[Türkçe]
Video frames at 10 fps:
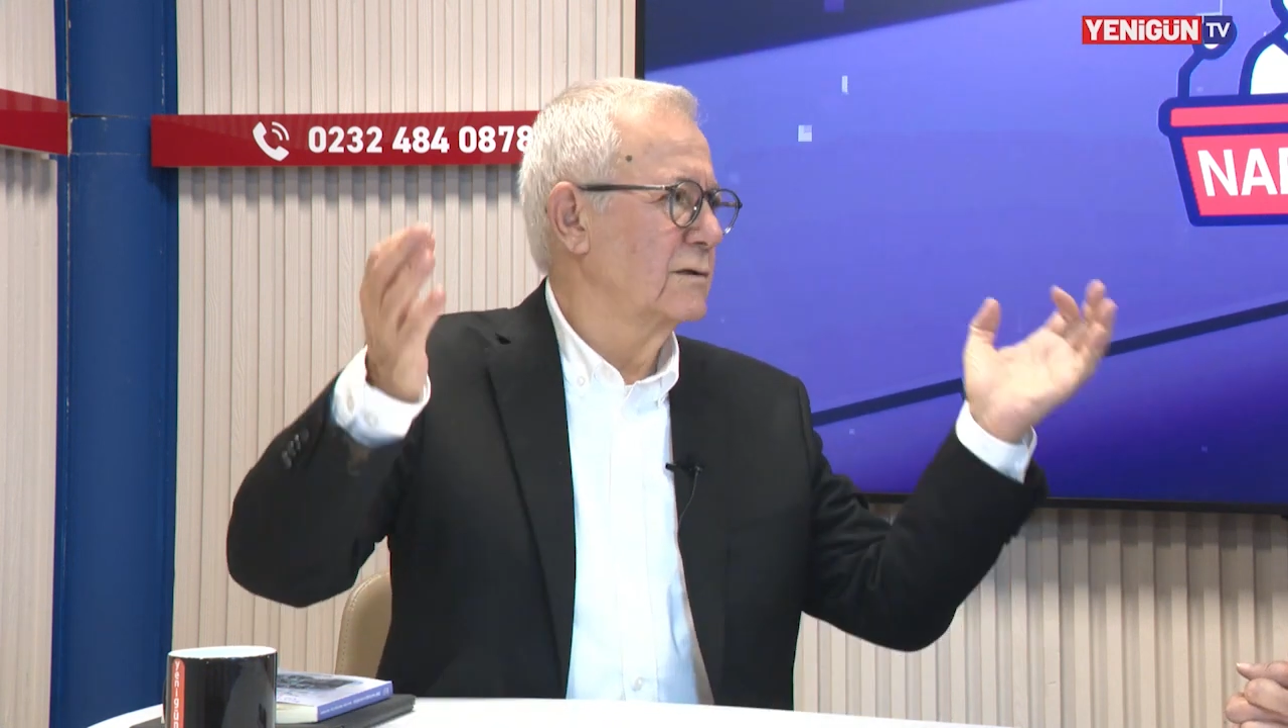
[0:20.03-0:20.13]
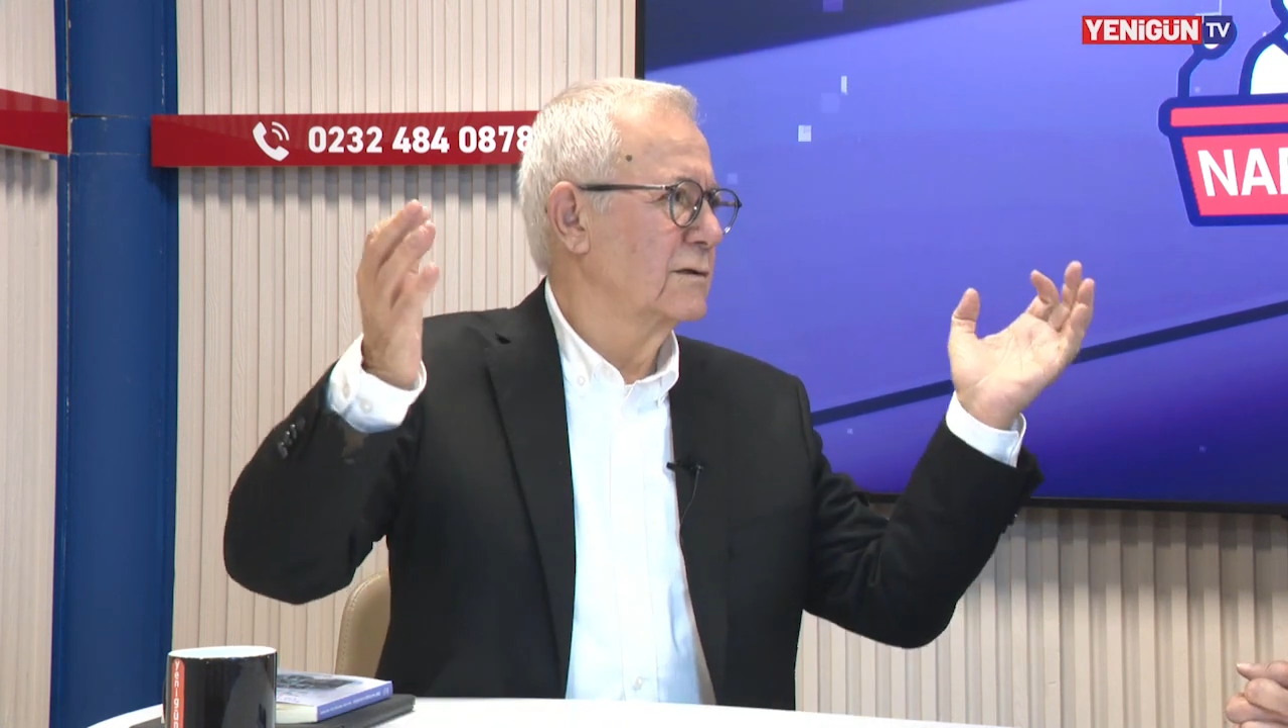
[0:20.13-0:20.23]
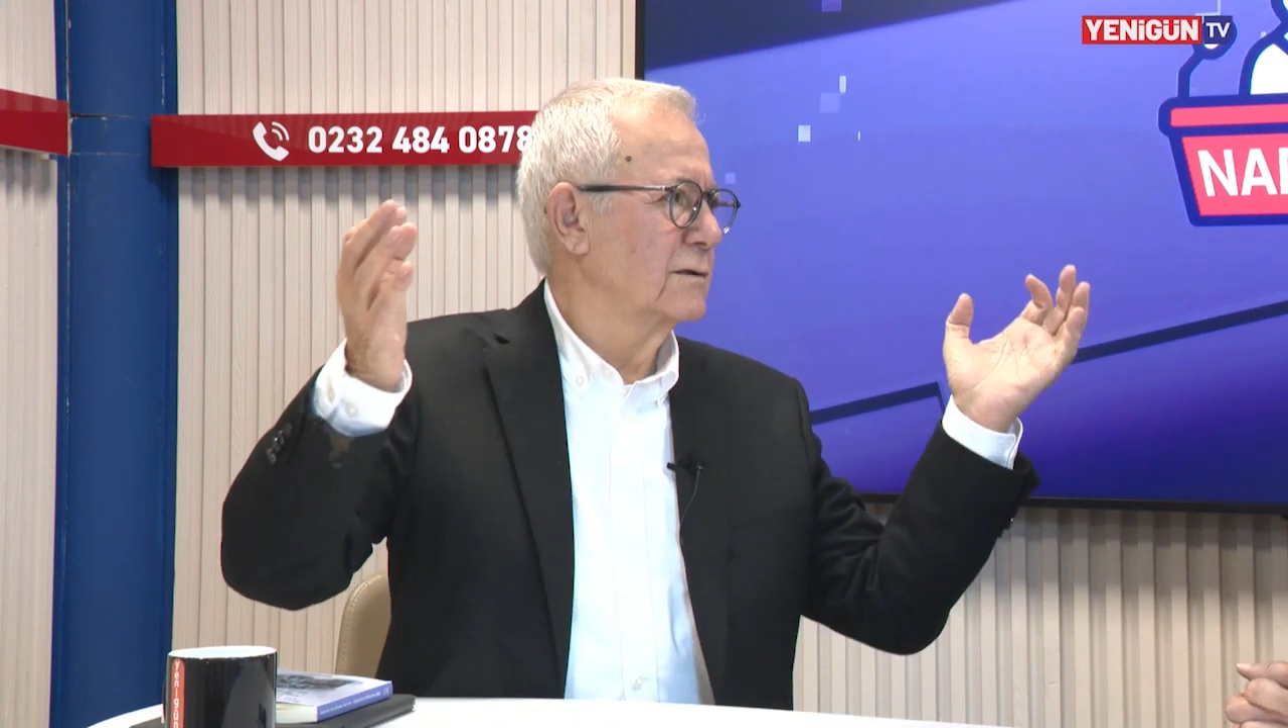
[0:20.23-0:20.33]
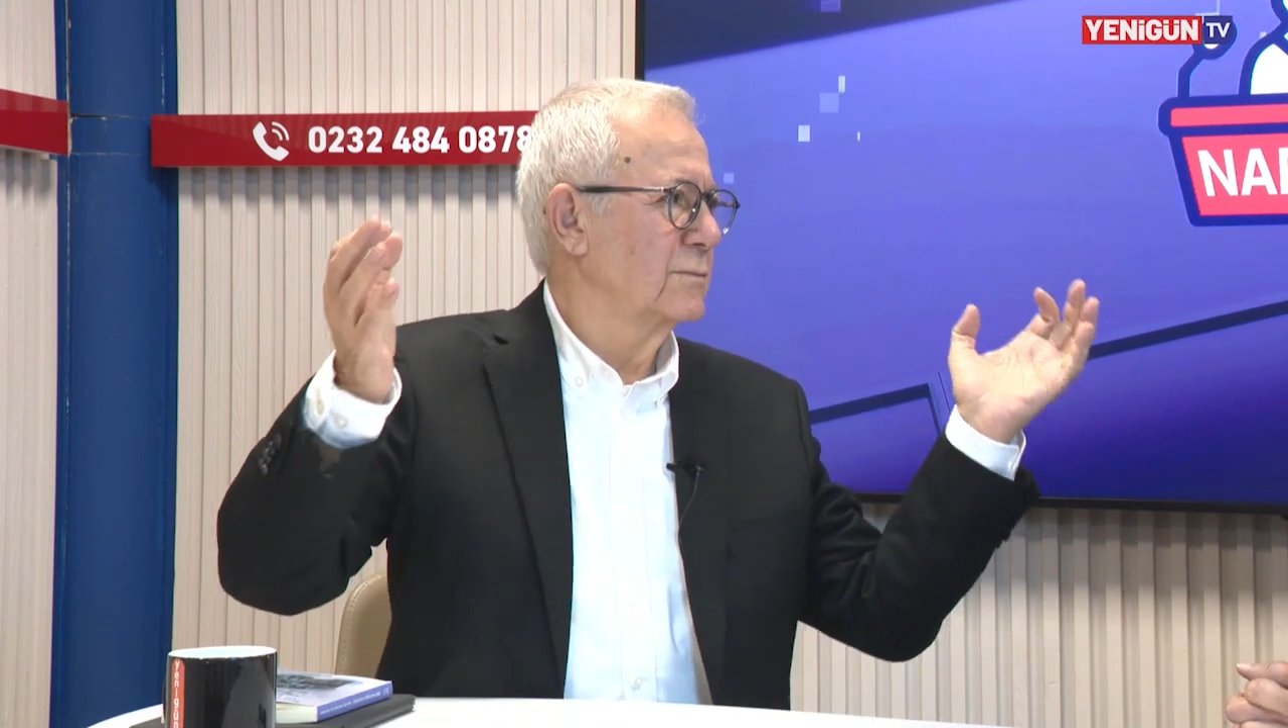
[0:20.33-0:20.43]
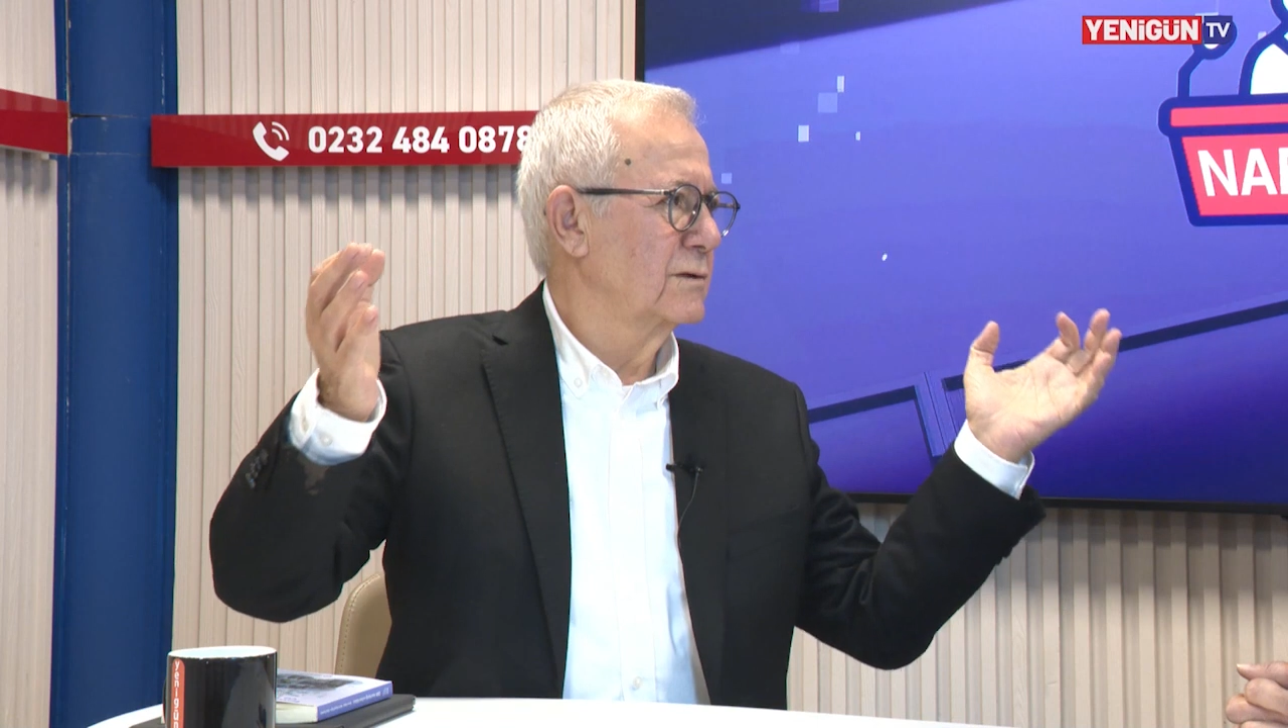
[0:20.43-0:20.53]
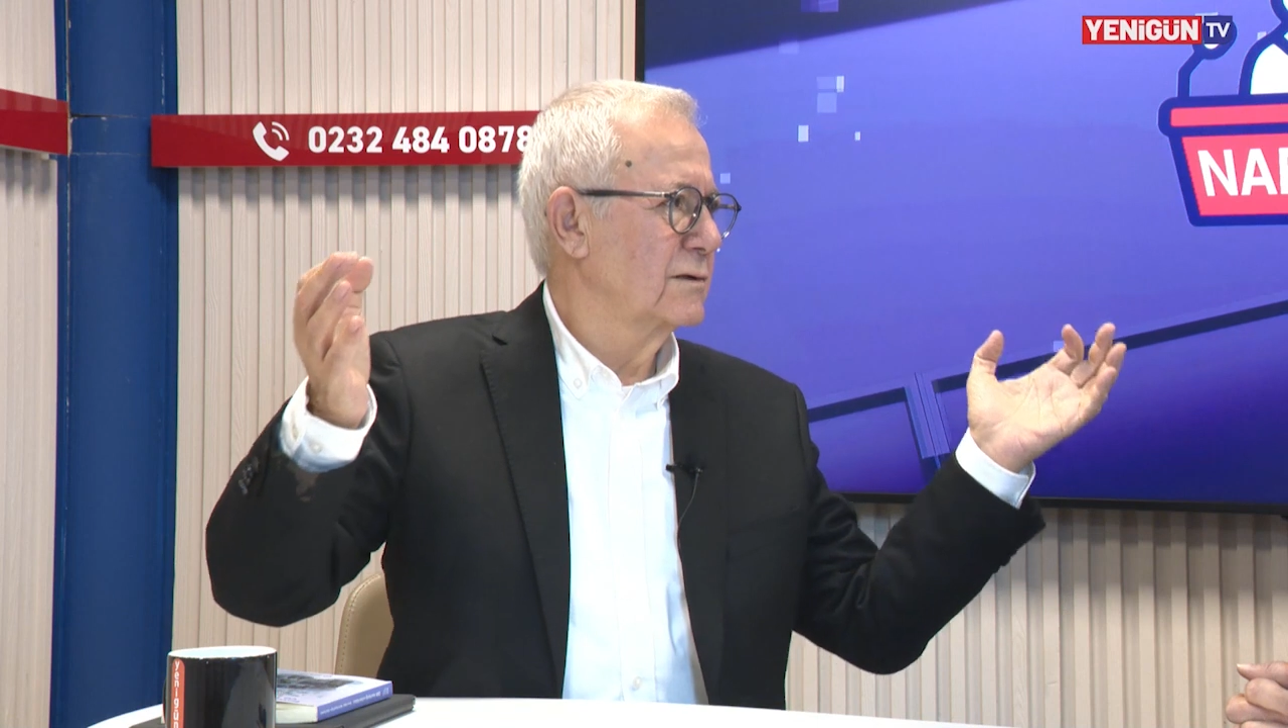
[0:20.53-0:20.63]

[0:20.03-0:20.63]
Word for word: belirdi,